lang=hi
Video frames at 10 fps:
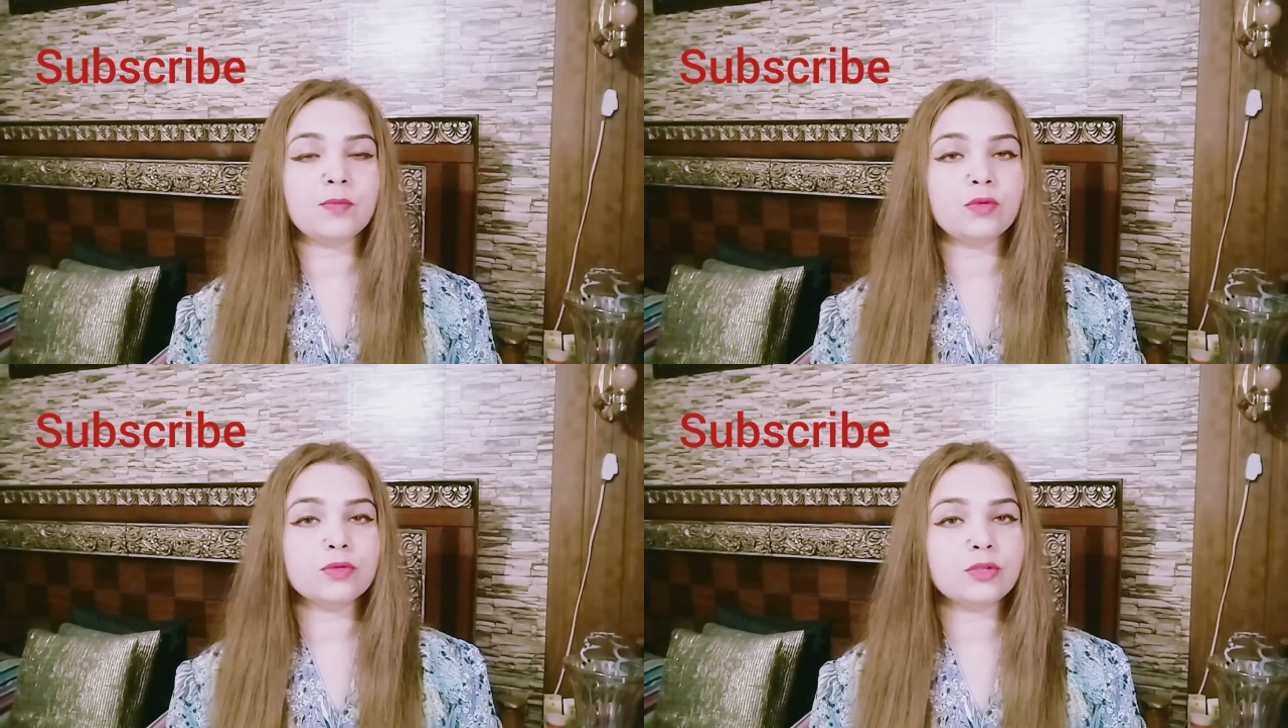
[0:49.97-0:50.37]

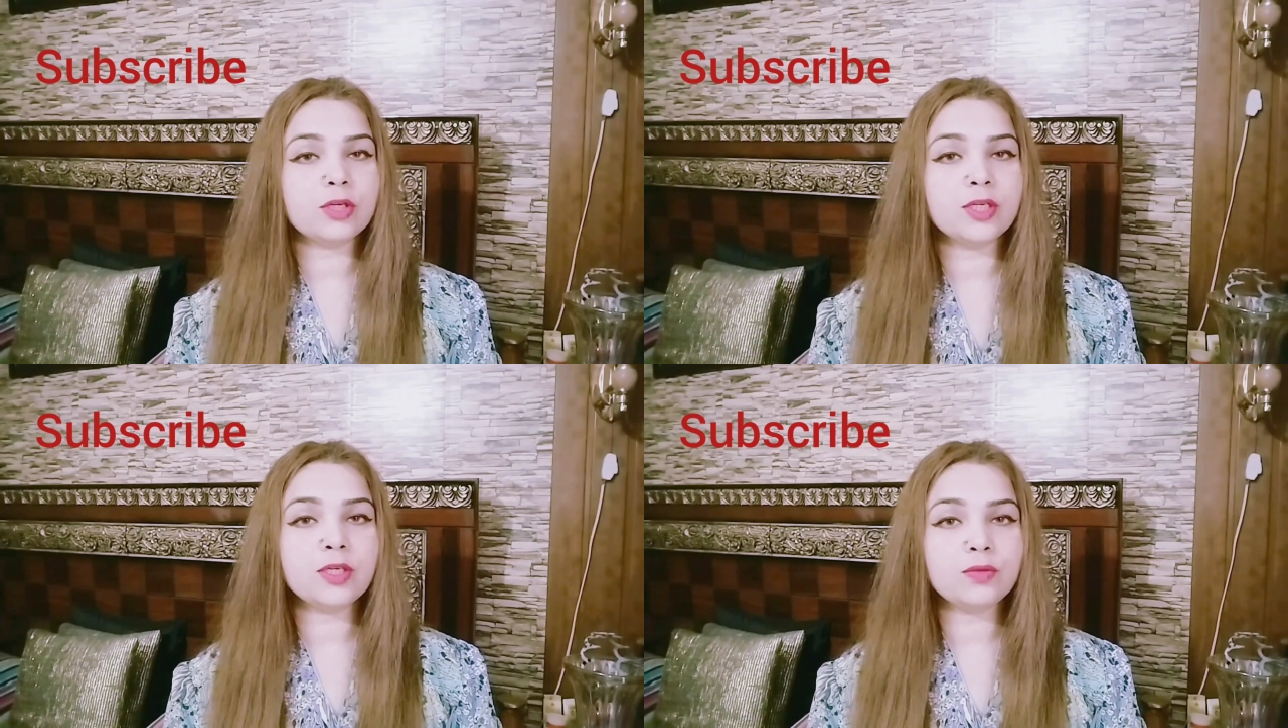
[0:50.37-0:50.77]

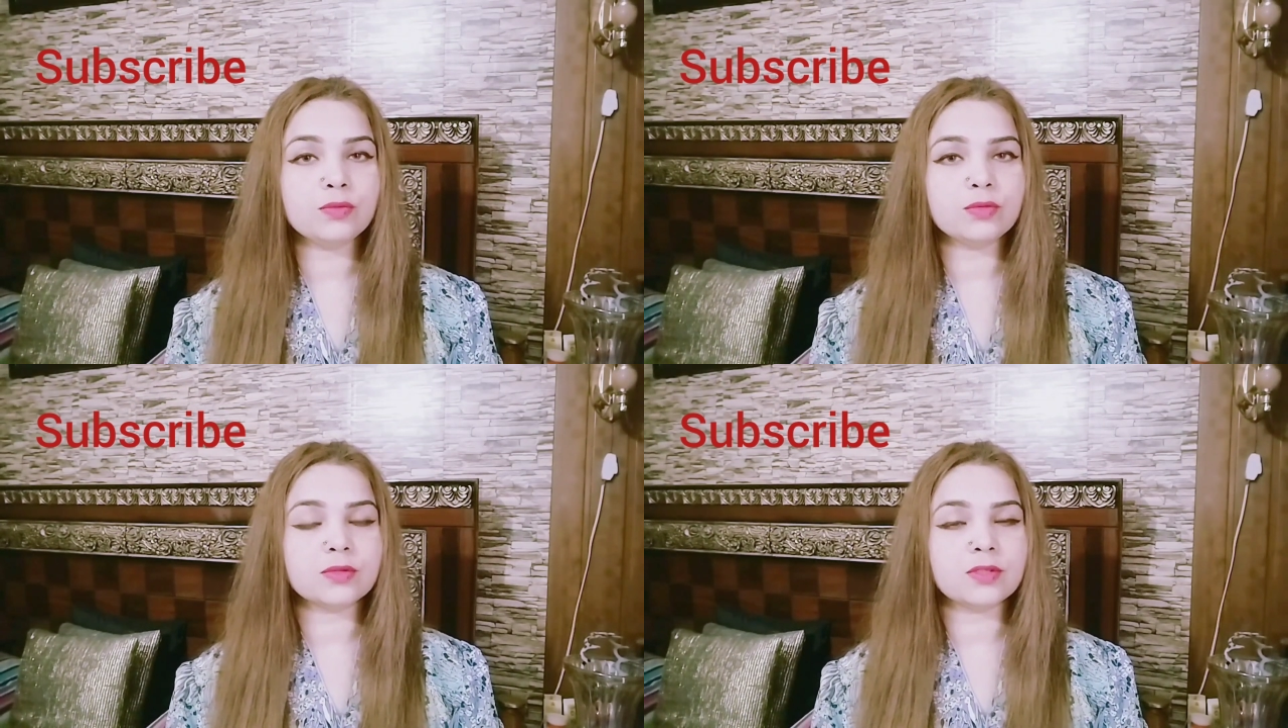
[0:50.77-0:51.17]
मोस्टली
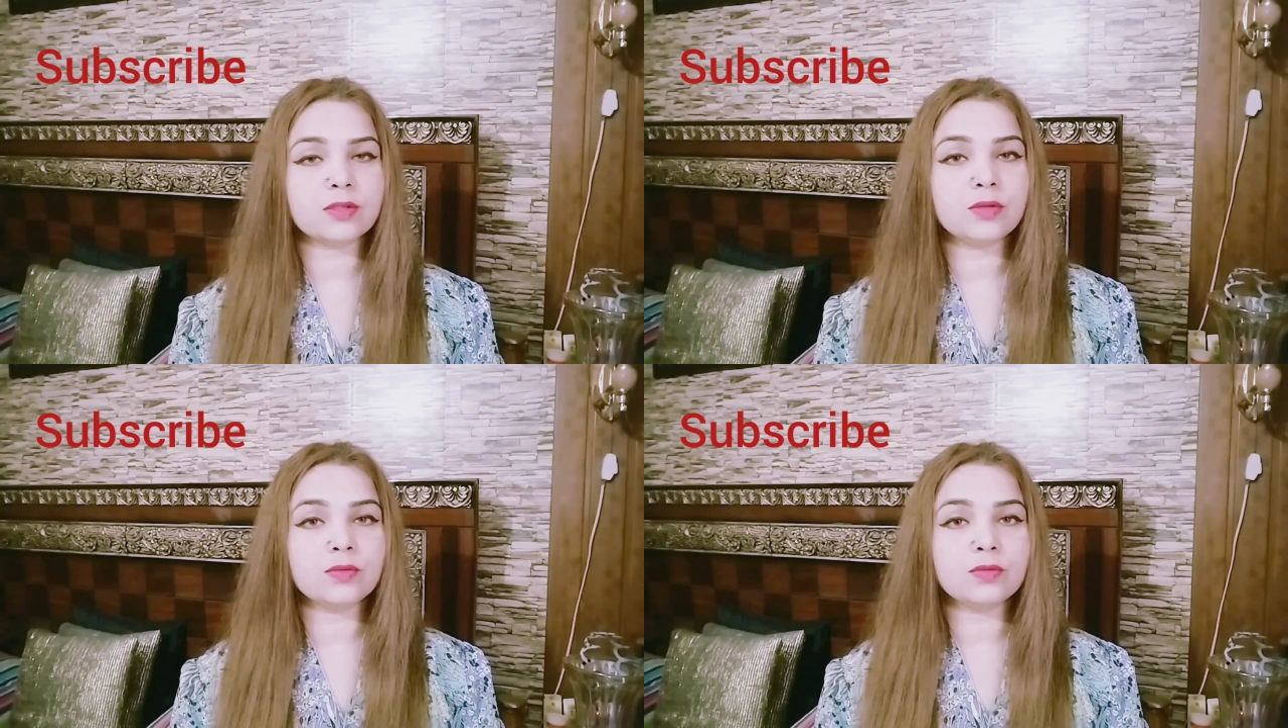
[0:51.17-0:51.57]
यूज़
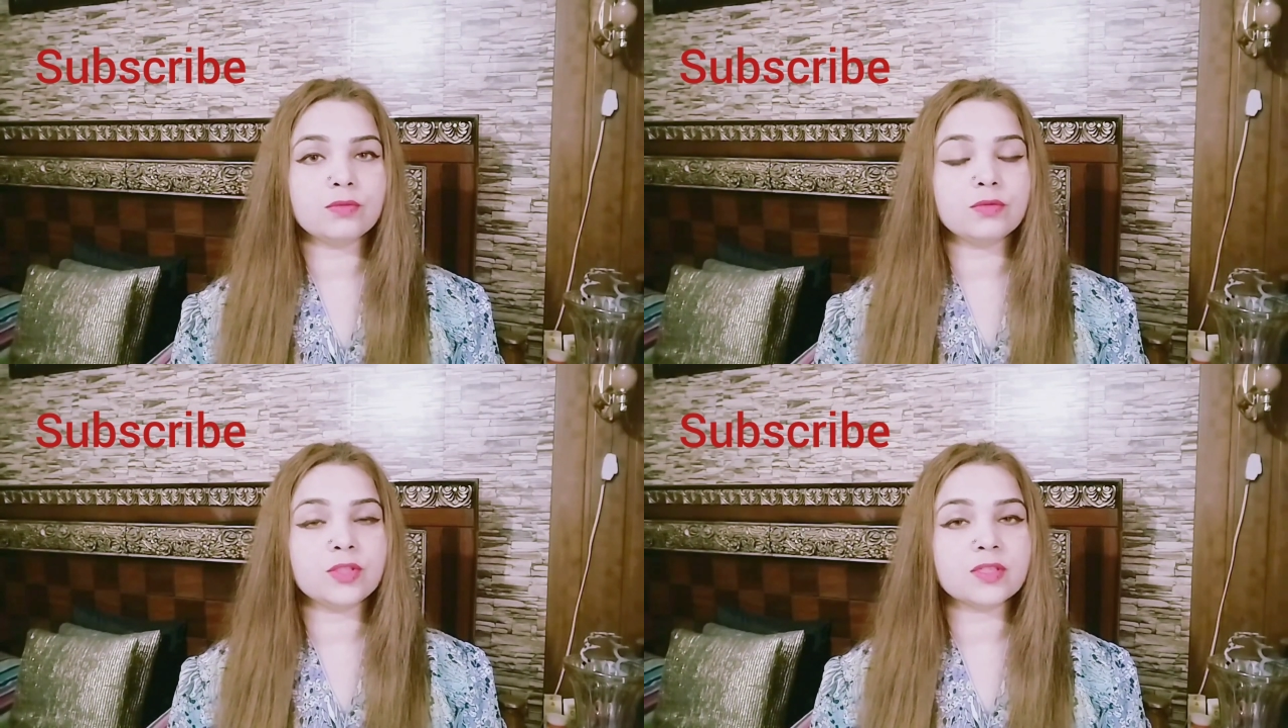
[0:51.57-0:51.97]
करती
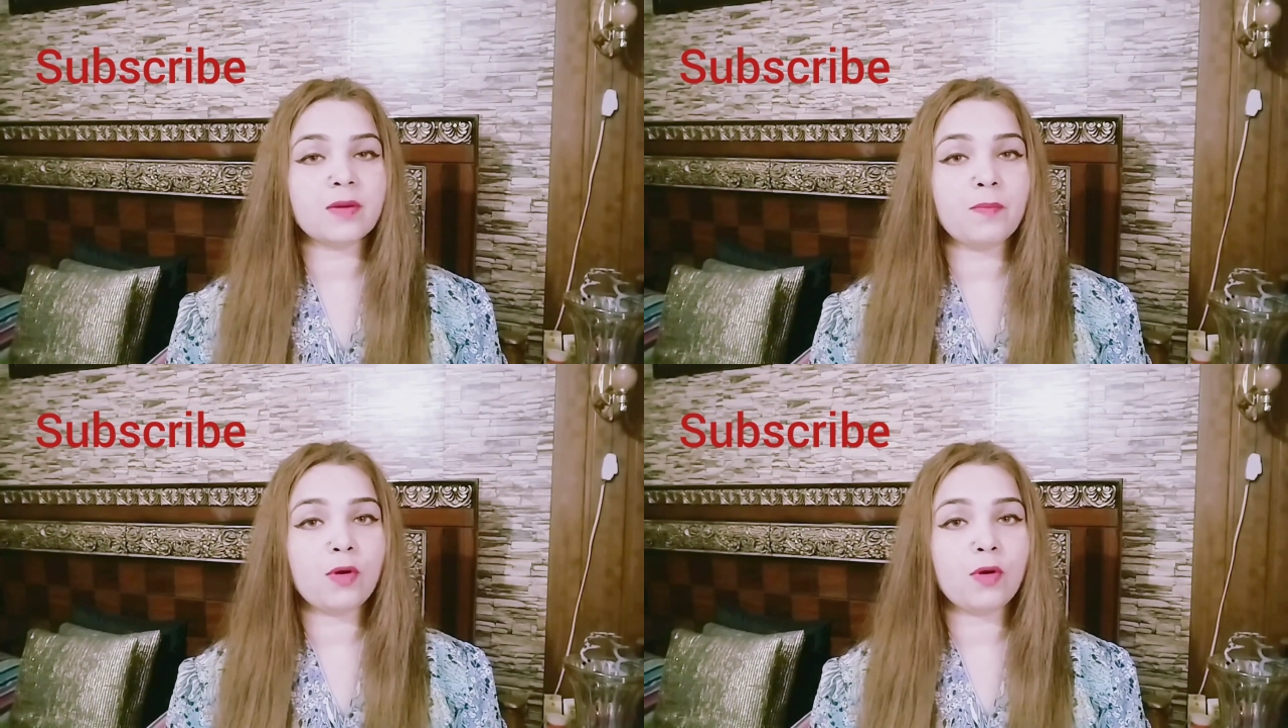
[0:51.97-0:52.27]
हूँ जिसका